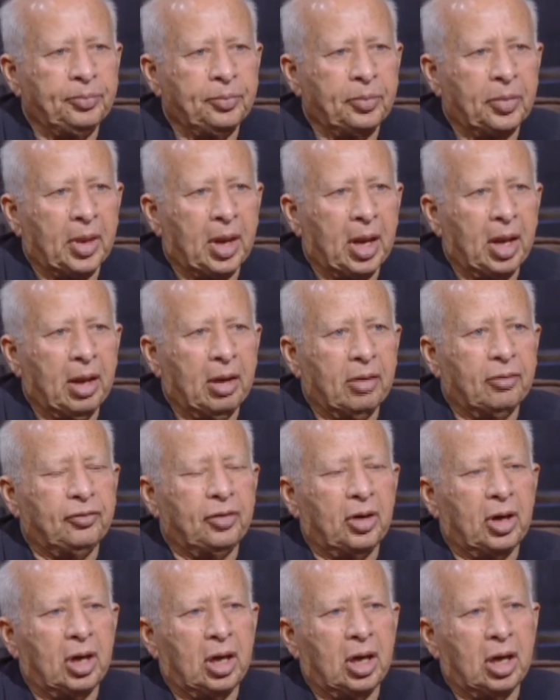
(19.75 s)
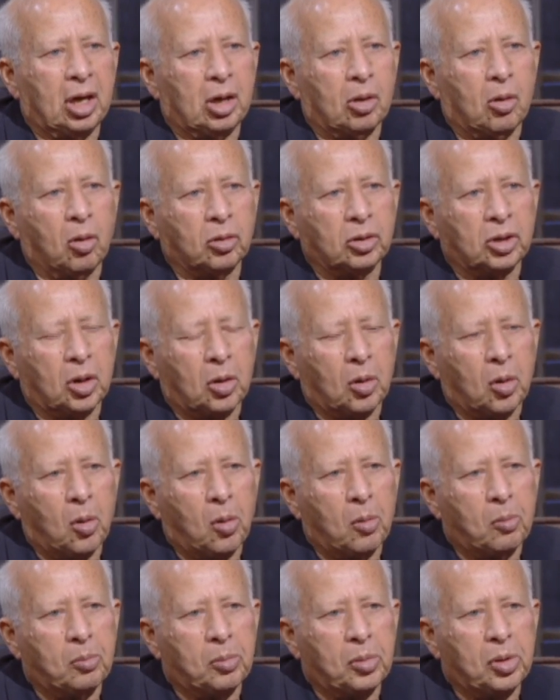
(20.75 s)
آه. في الجولدن
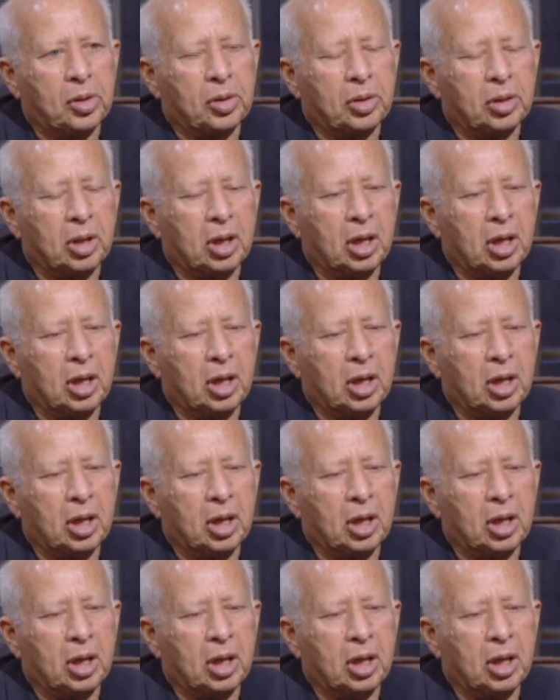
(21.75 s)
جلوب آه.